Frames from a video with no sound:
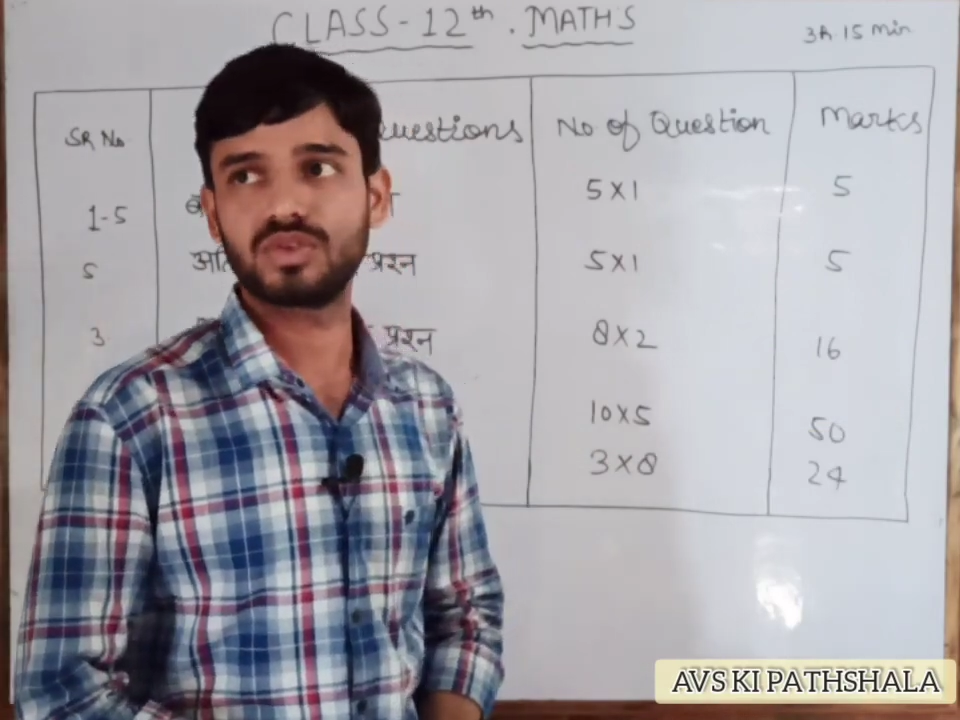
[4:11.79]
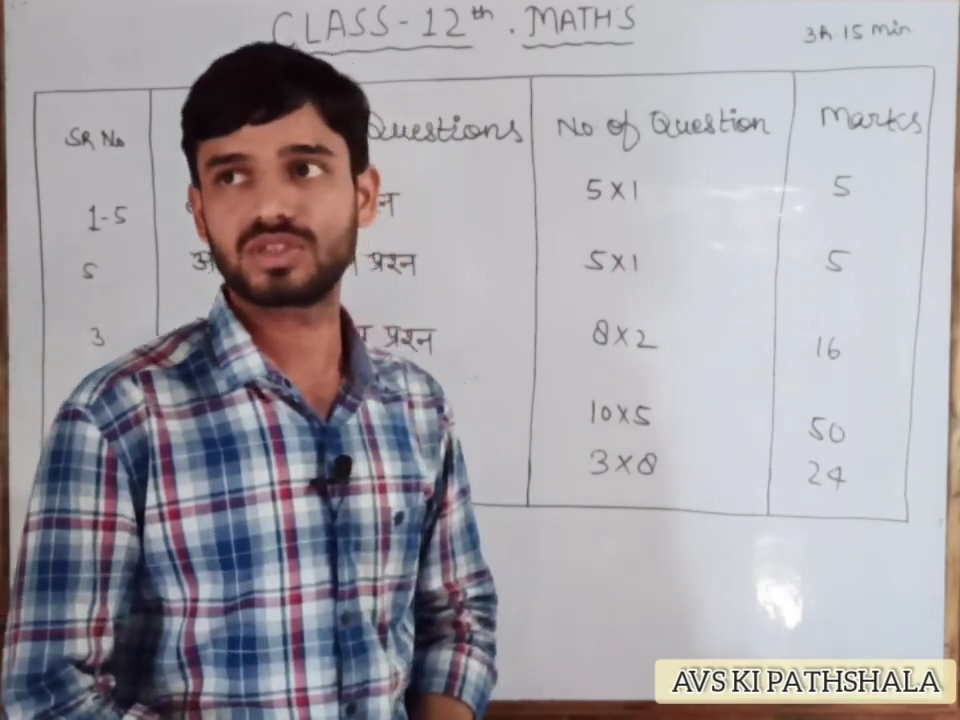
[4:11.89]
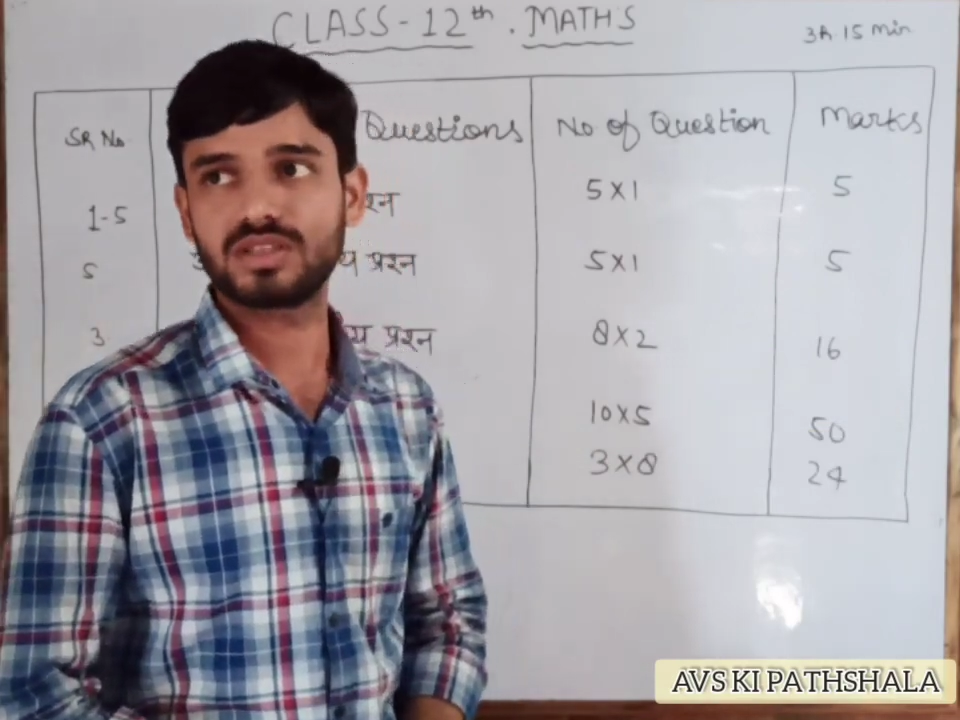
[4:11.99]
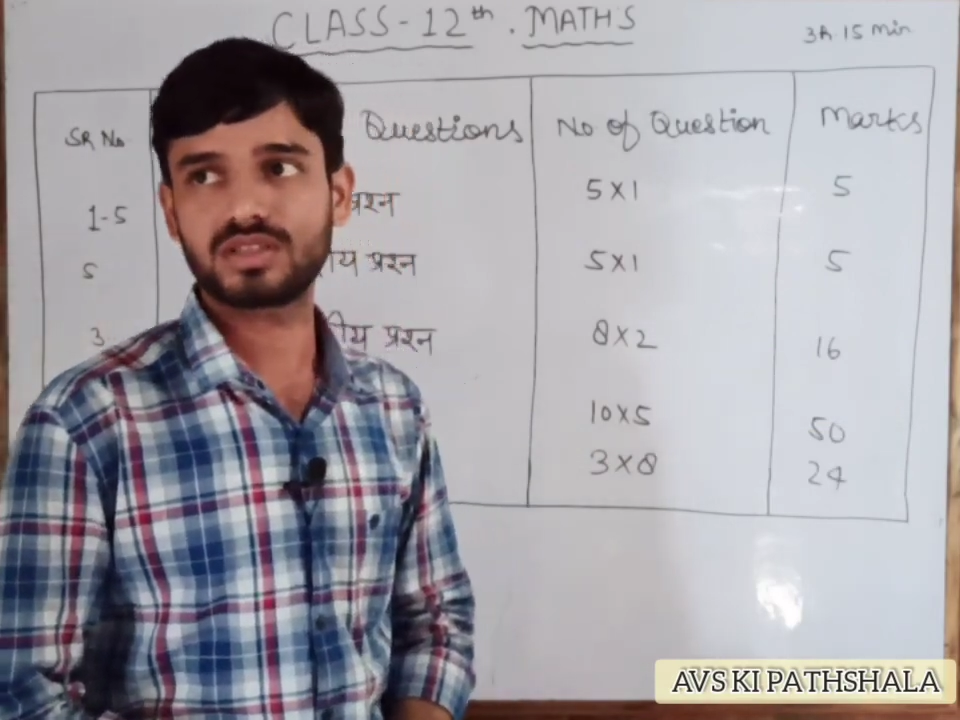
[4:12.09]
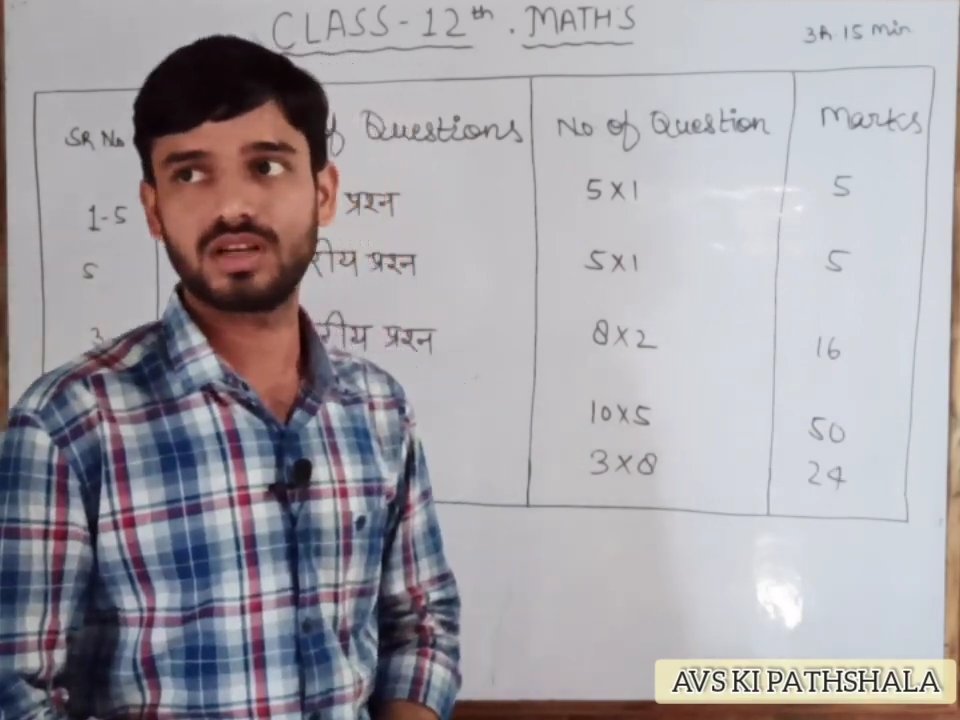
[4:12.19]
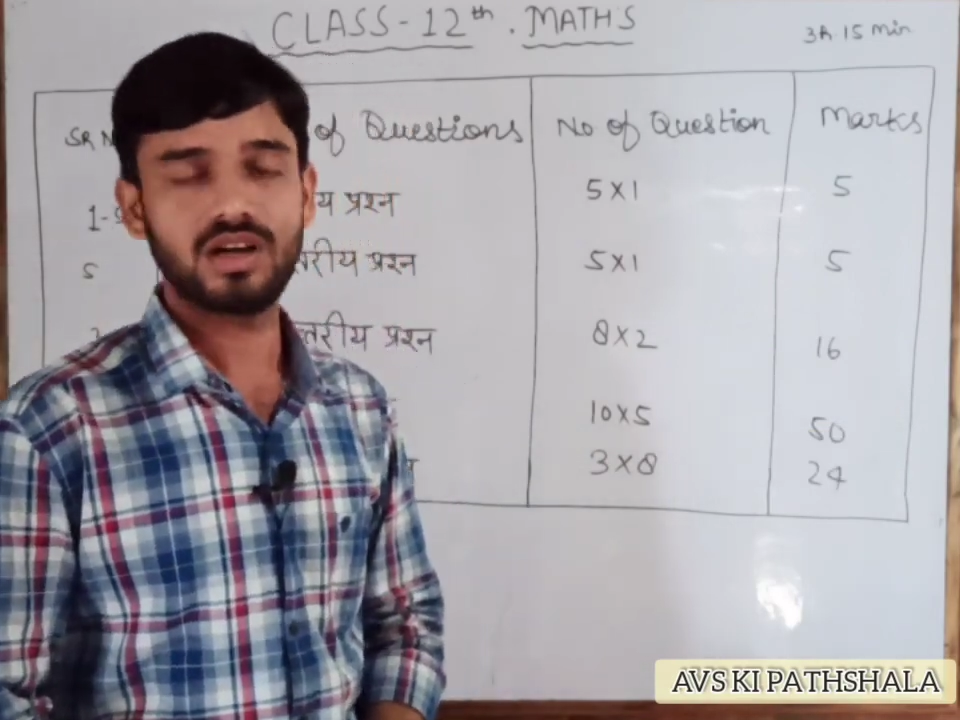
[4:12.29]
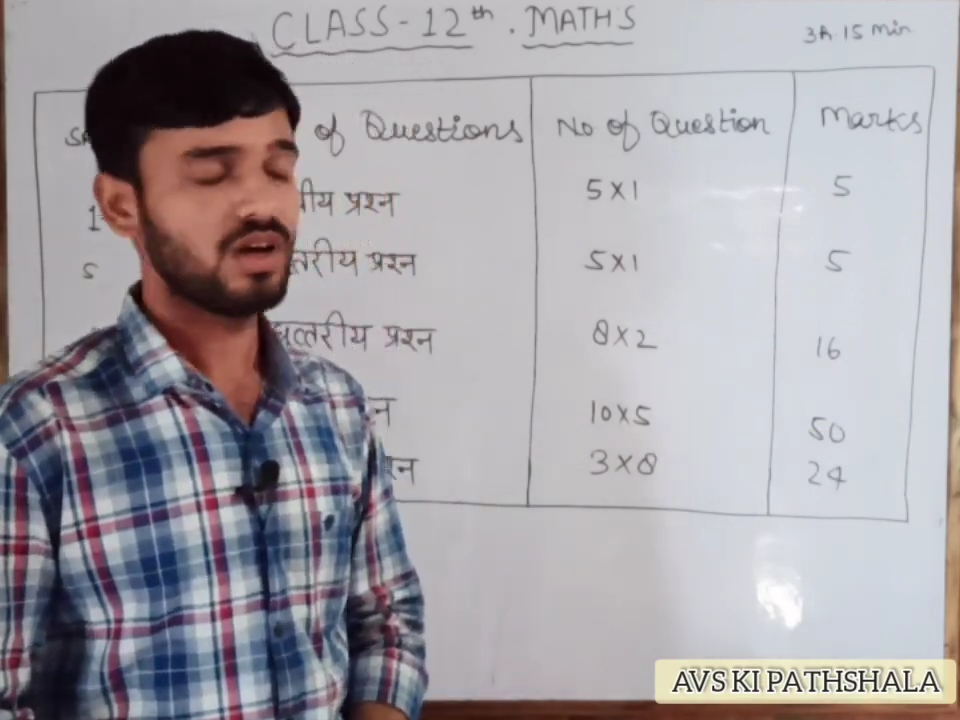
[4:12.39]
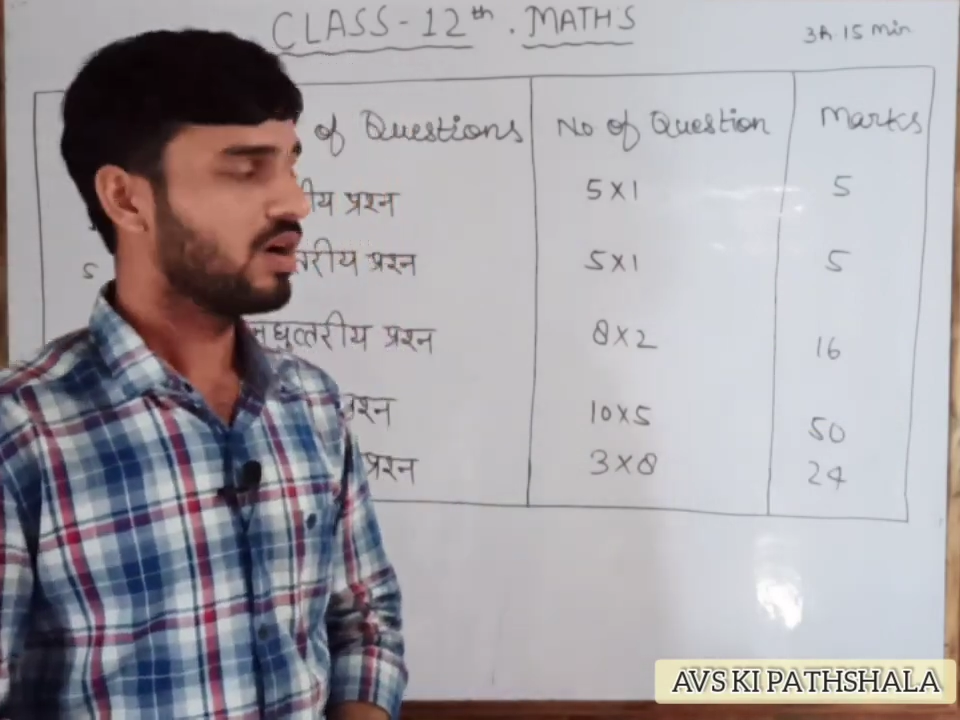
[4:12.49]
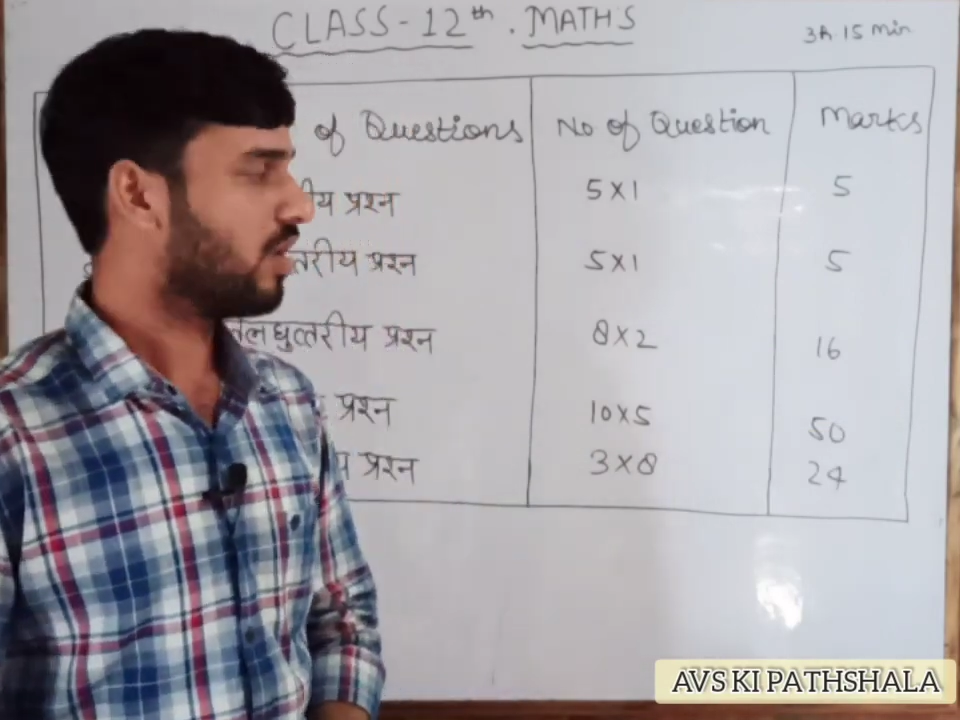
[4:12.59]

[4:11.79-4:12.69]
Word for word: क्वेश्चन का